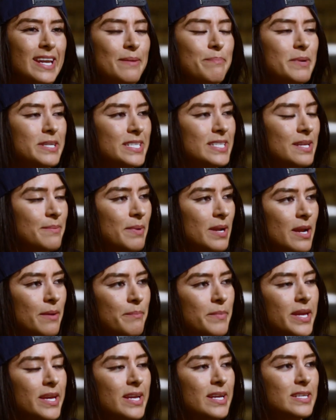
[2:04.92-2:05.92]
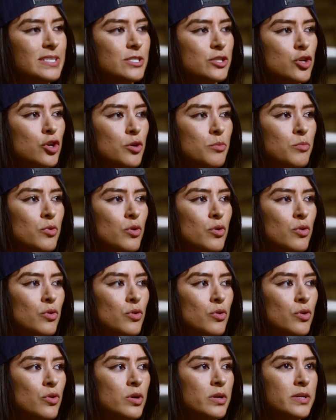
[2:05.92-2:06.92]
representa para mí es
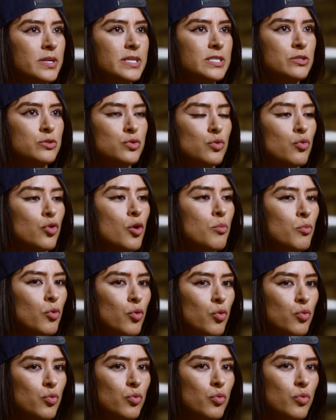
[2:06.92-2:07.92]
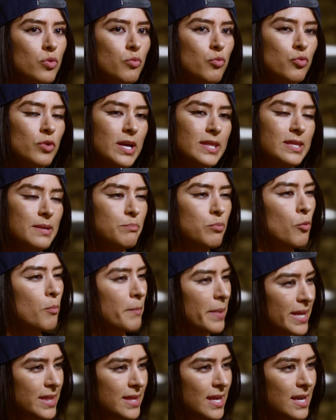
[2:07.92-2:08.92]
como, es como una tipo
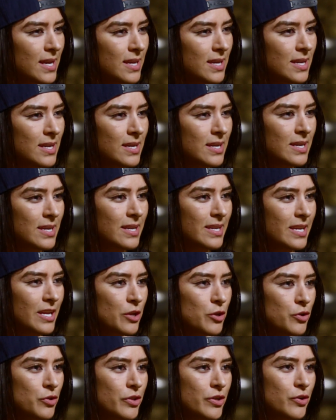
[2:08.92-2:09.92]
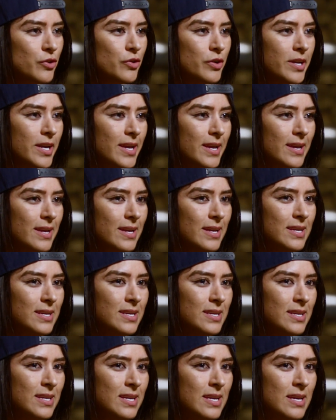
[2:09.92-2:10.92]
meta que yo digo que
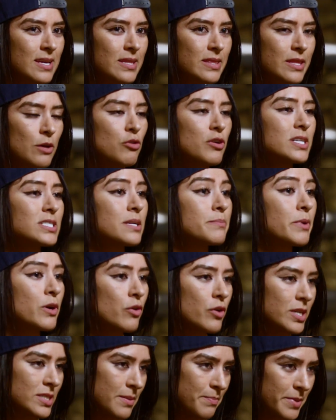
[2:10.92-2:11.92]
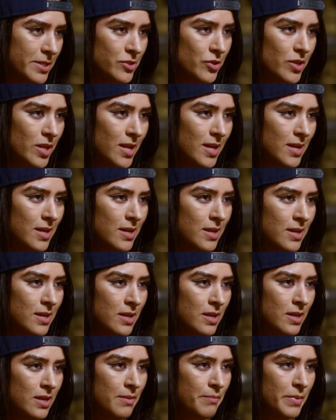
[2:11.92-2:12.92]
tengo que ser mejor que esa persona,
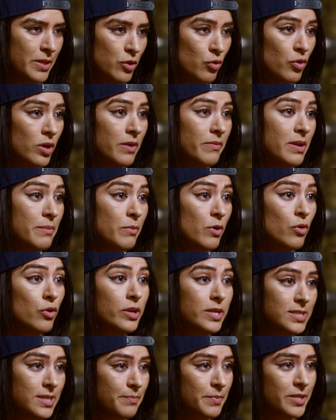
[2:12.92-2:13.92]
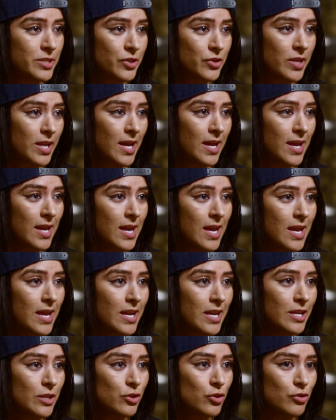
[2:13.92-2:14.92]
me tengo que ver mejor que esa persona,
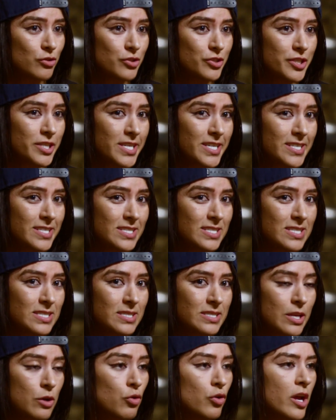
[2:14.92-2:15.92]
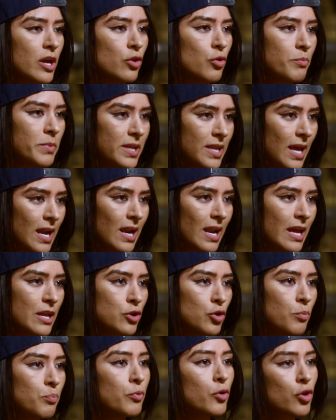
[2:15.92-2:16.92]
entonces tengo que dominarla,
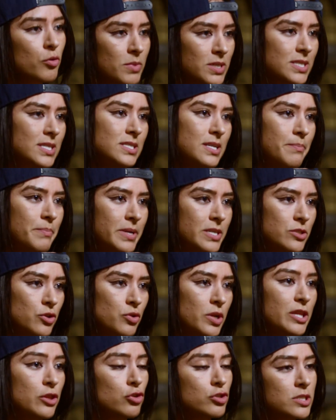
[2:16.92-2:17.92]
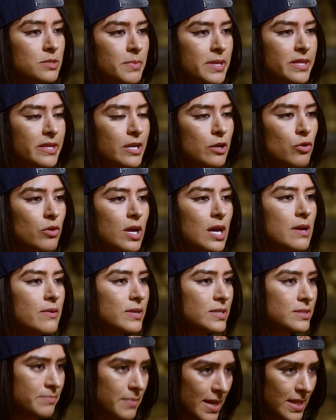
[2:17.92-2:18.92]
yo puedo más que esa persona, entonces me entreno cada
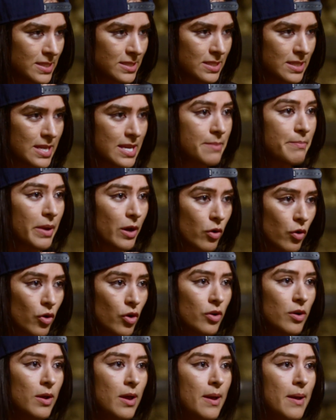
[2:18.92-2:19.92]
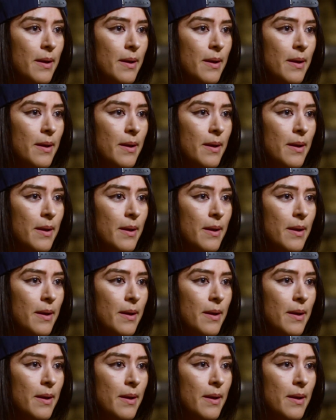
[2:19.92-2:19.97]
vez más y mejor